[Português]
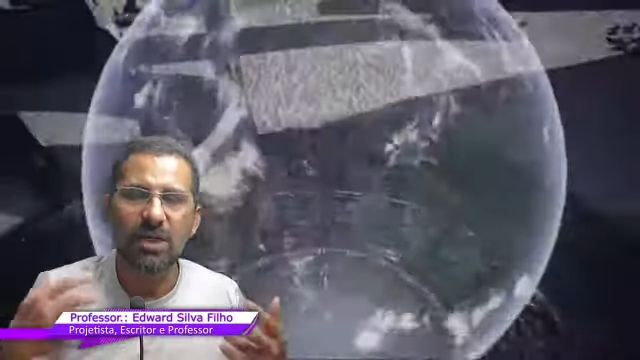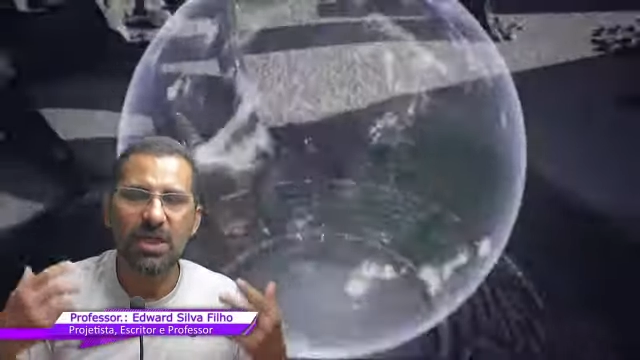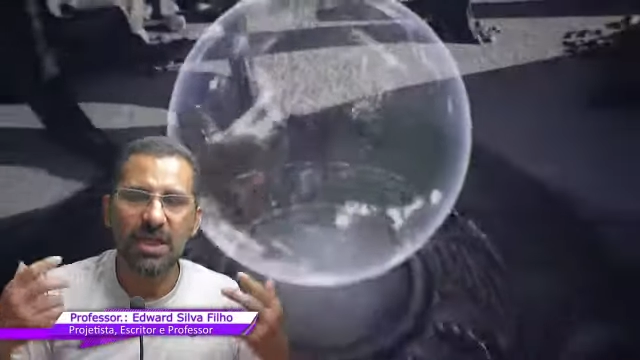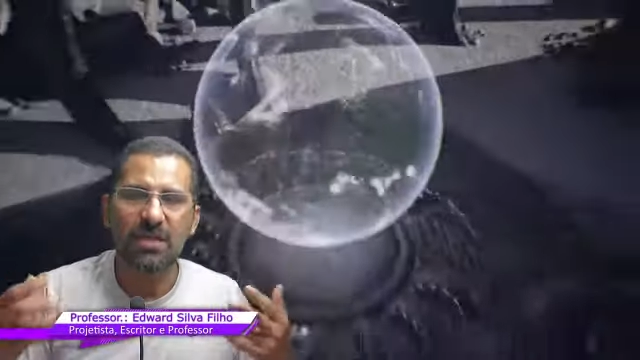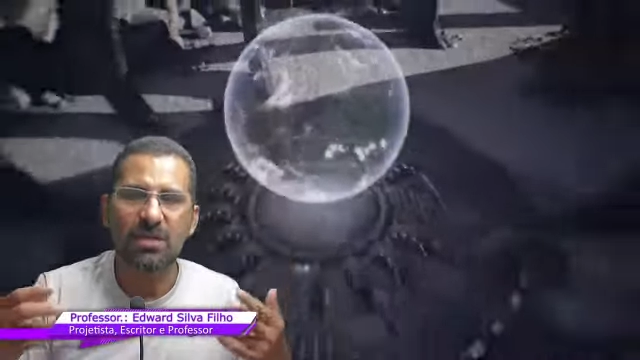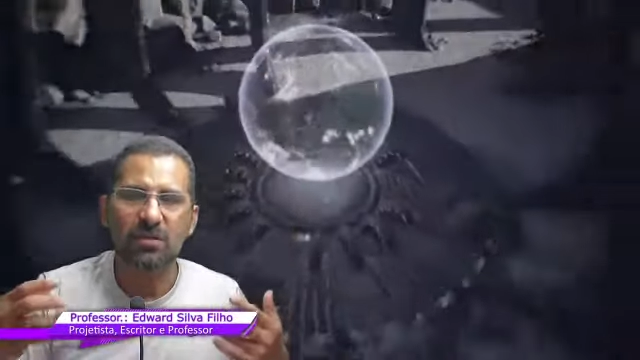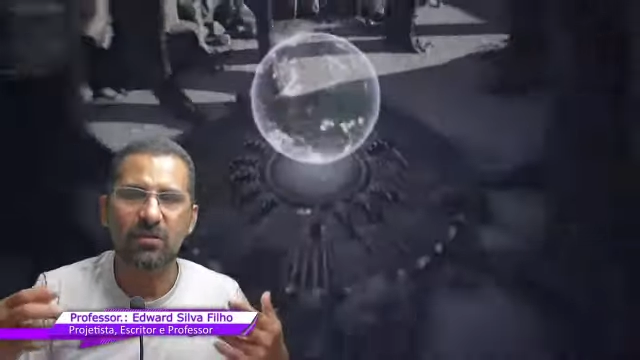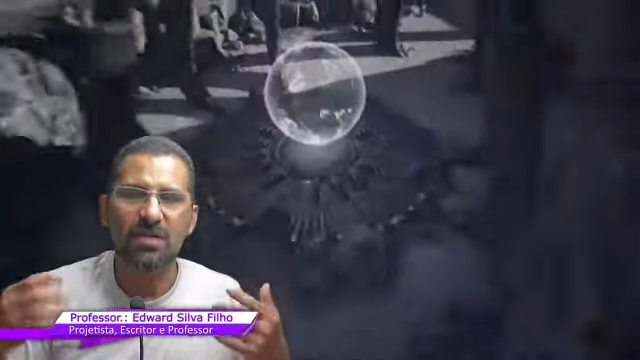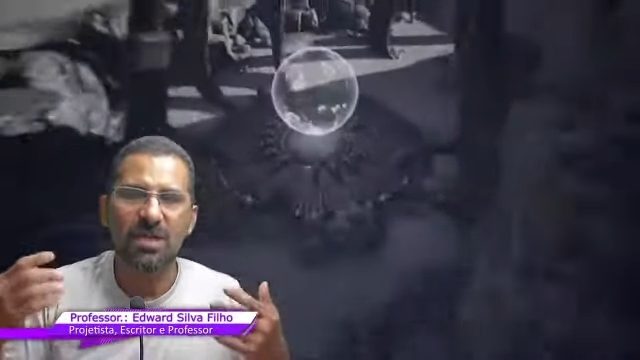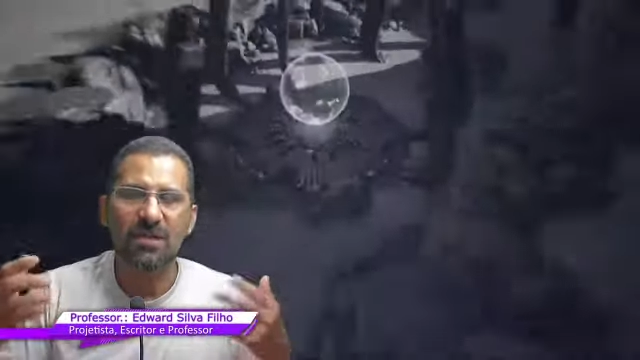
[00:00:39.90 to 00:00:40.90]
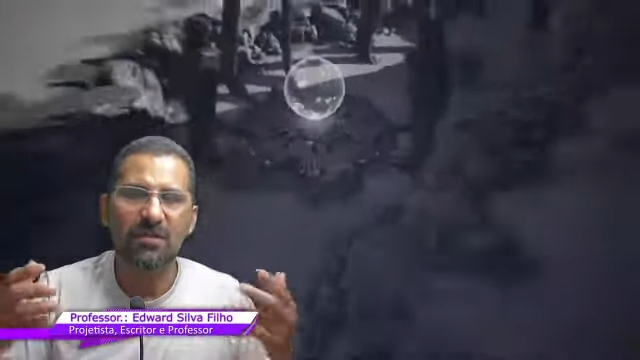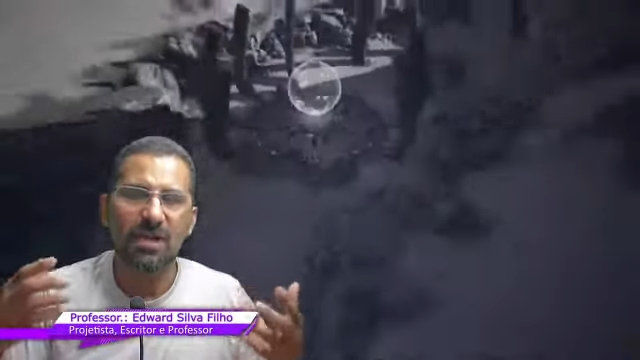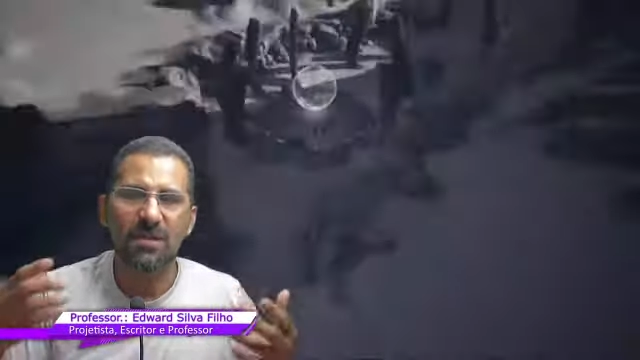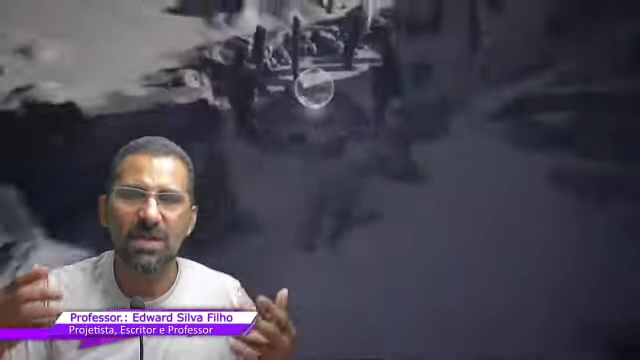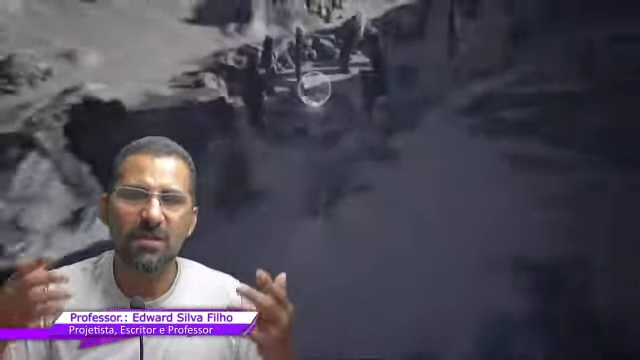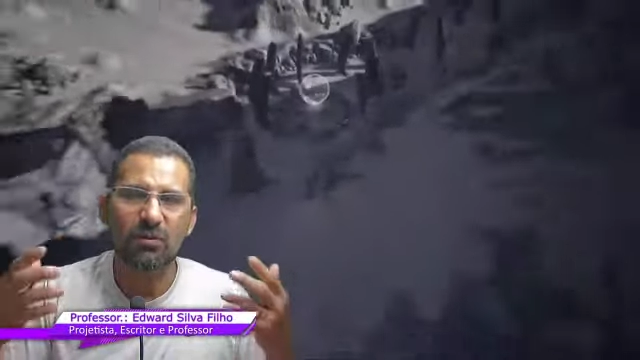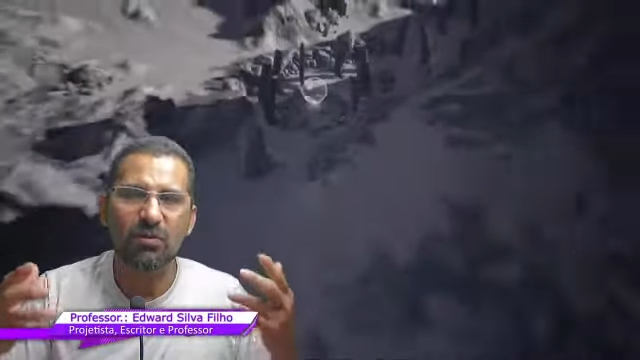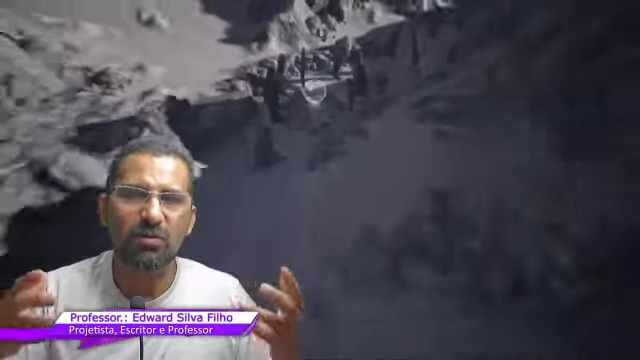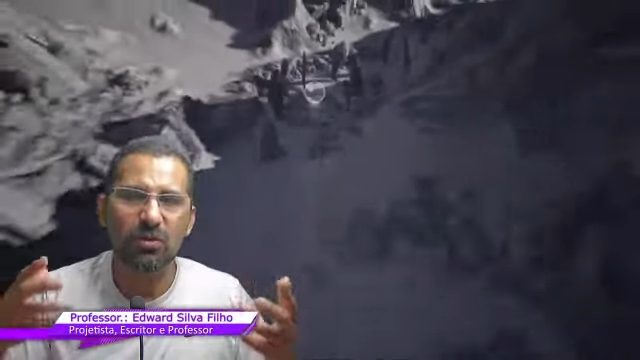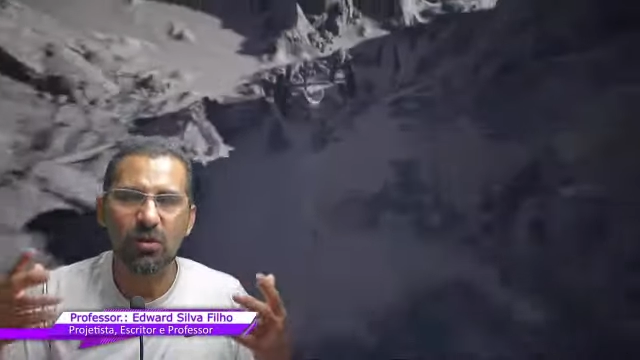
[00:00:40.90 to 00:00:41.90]
é isso, você tem ferramentas para construir
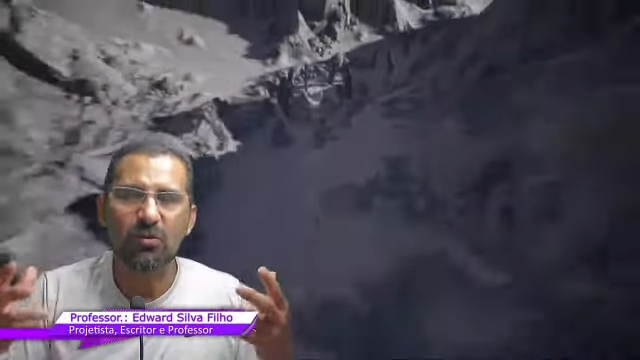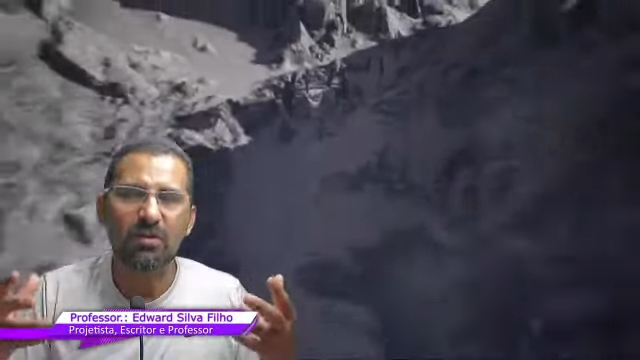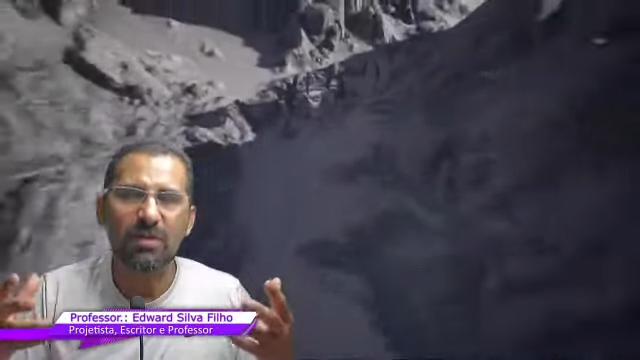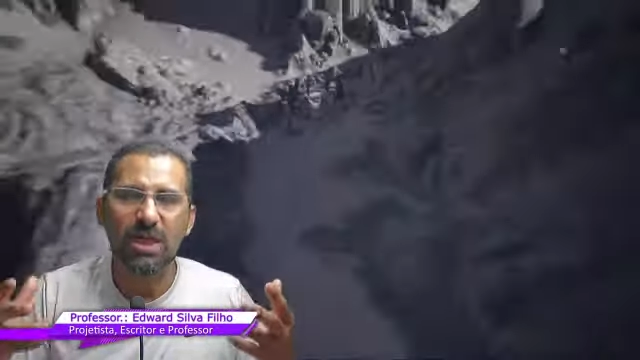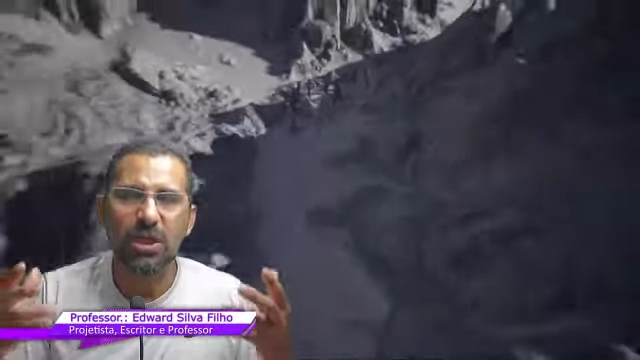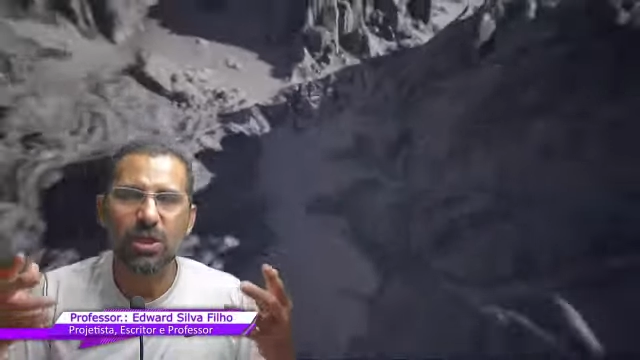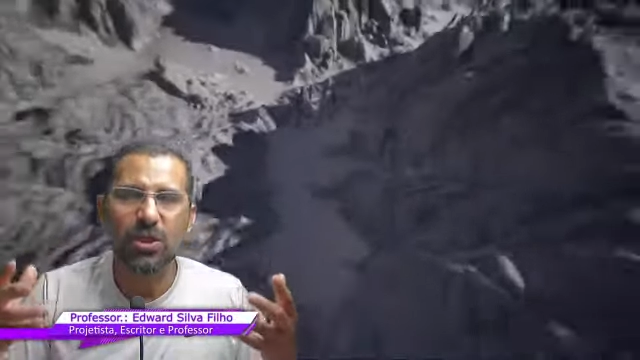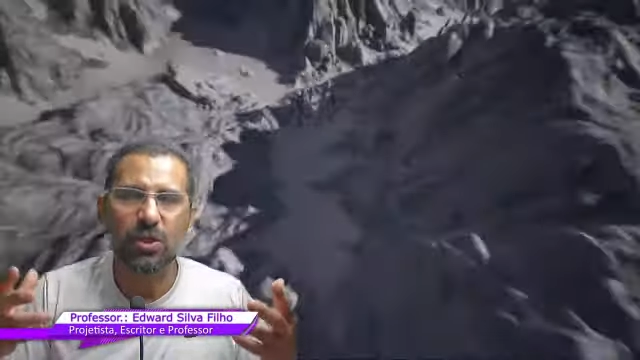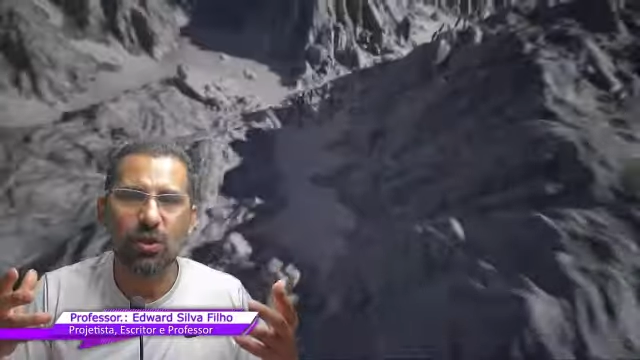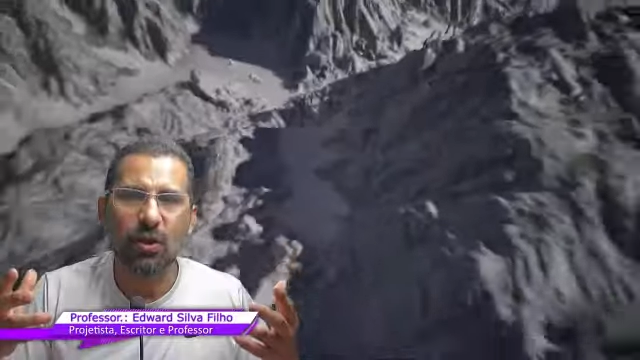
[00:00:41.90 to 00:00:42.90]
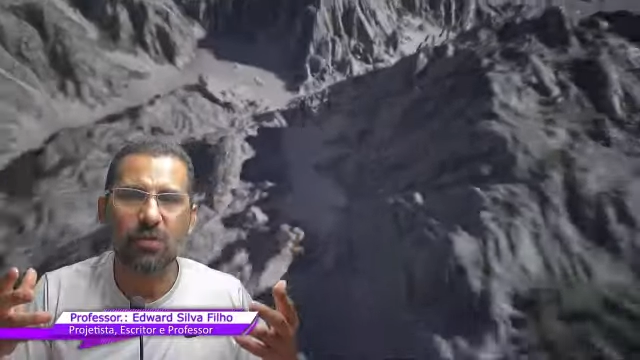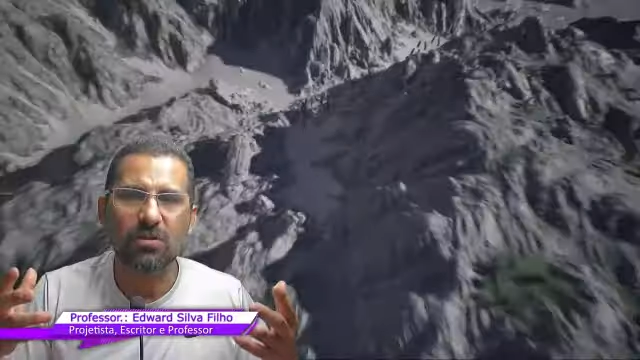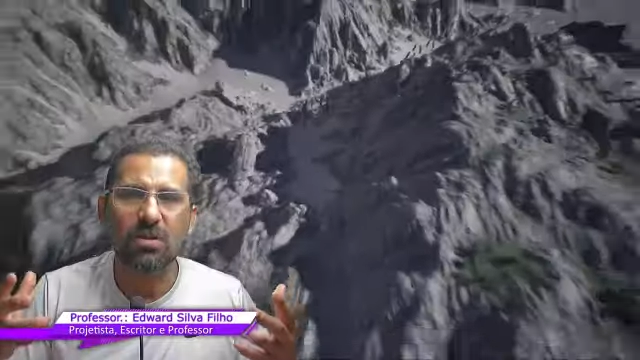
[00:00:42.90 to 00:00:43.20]
todo um ambiente de jogos,